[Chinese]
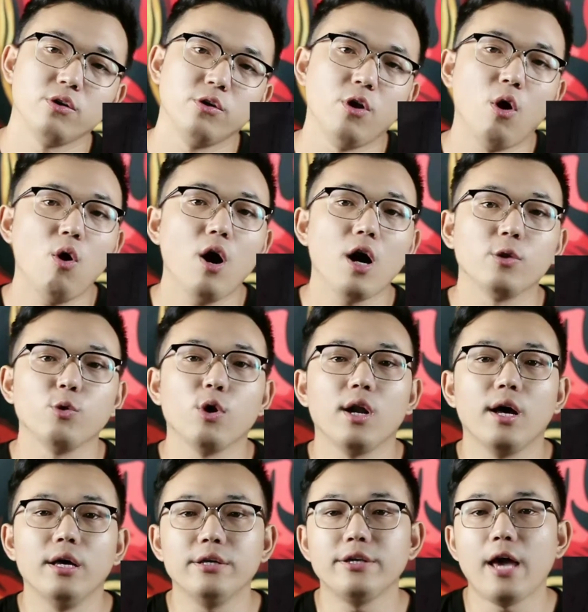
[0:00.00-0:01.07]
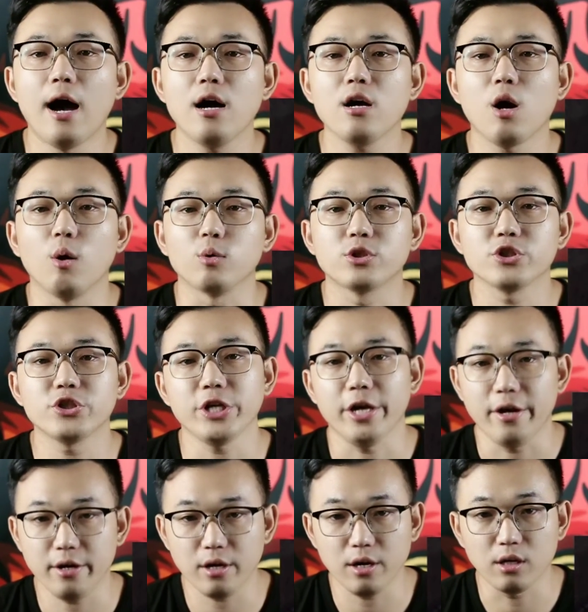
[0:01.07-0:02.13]
有很多人养狗之
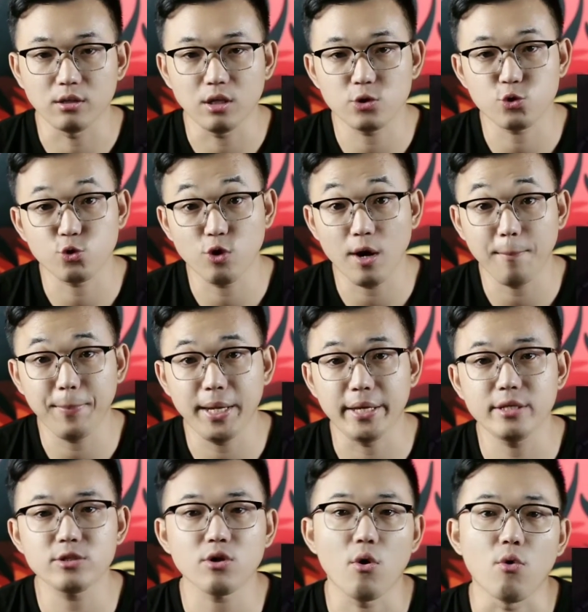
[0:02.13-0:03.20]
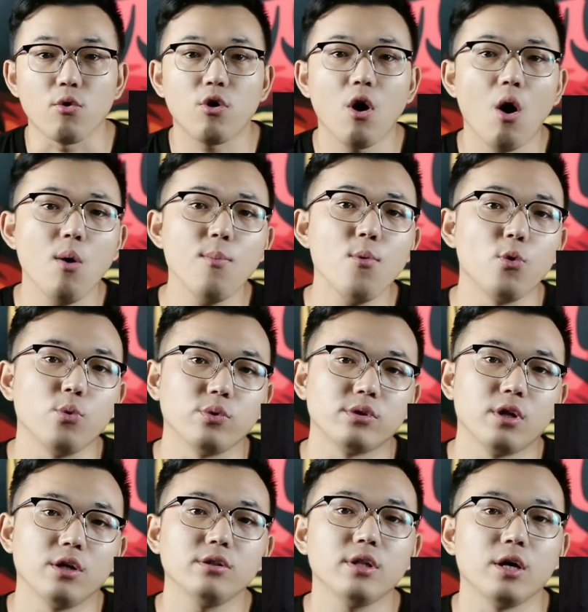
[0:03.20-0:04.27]
前，可能除了品种、公母
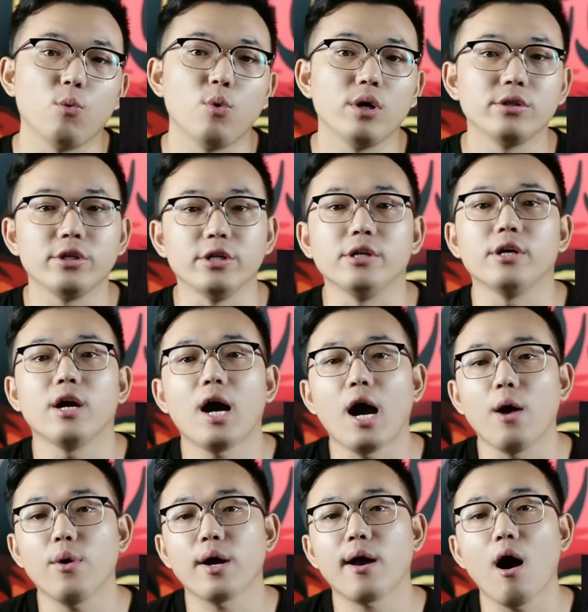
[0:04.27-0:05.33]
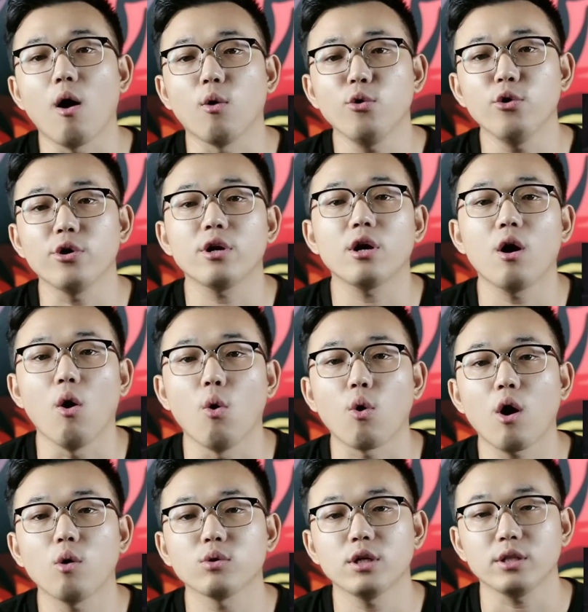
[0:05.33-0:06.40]
等等问题，还会考虑狗
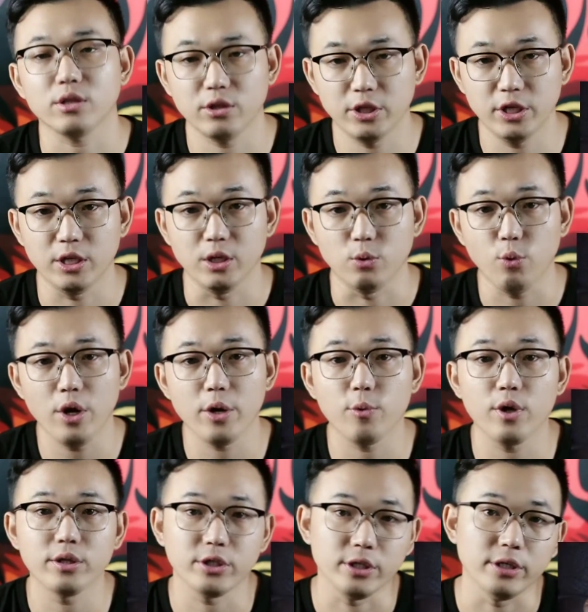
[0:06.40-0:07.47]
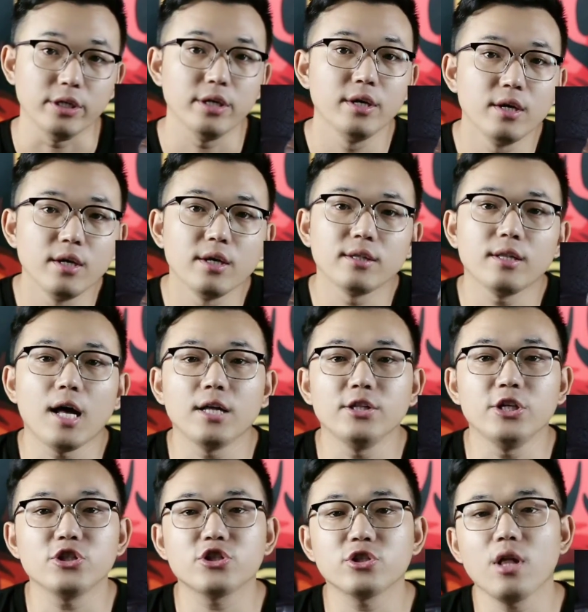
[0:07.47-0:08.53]
狗的体味问题。那
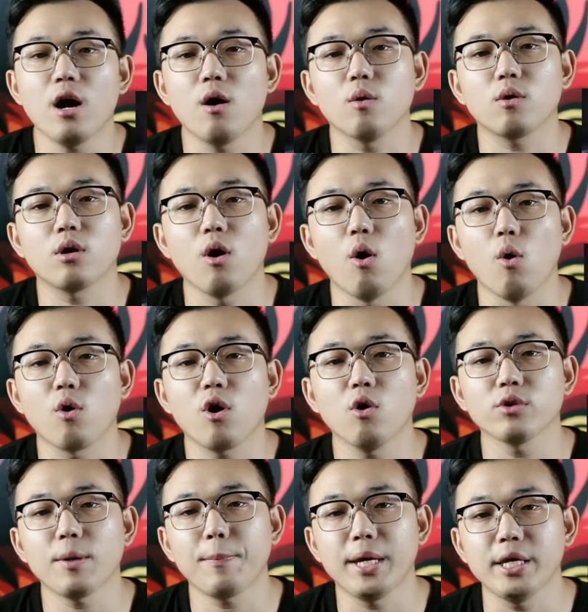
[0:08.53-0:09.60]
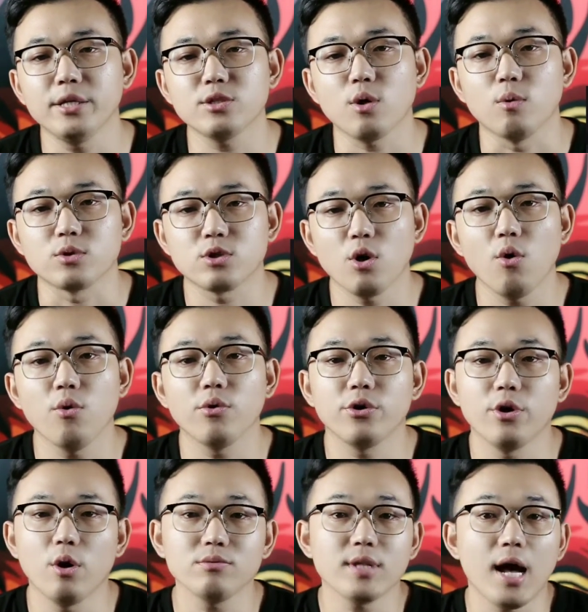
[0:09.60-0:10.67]
您知道狗狗的品种中
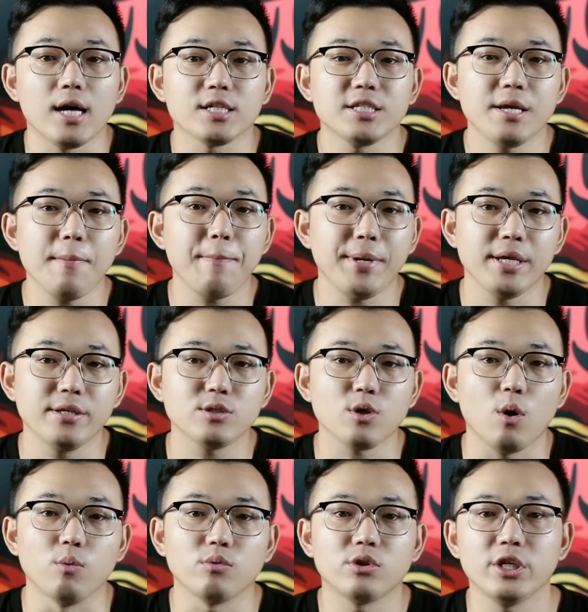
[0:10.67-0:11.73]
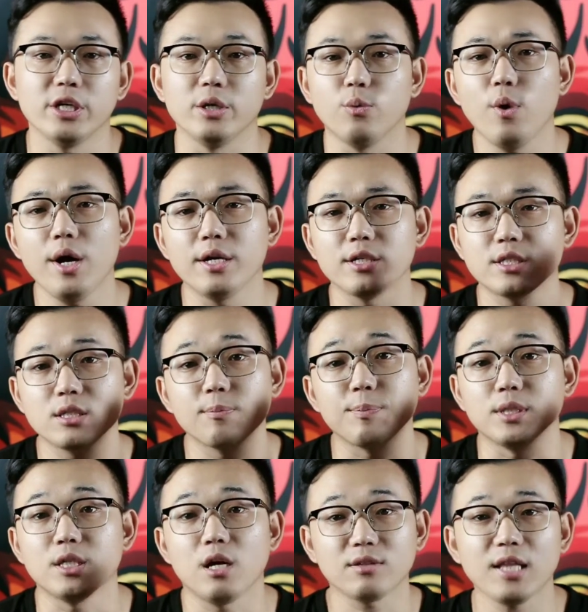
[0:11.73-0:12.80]
有哪些品种体味是
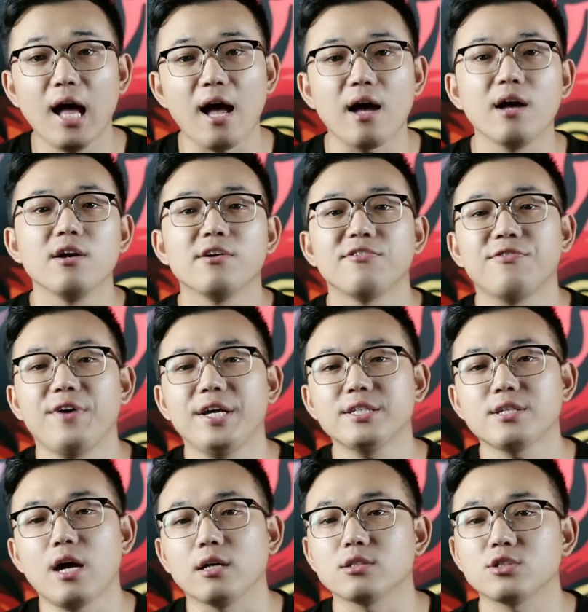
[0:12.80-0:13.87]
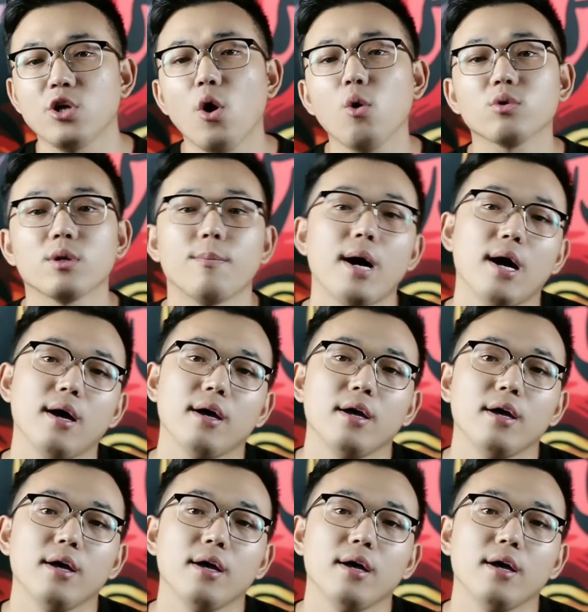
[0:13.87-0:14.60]
比较大、非常臭的吗？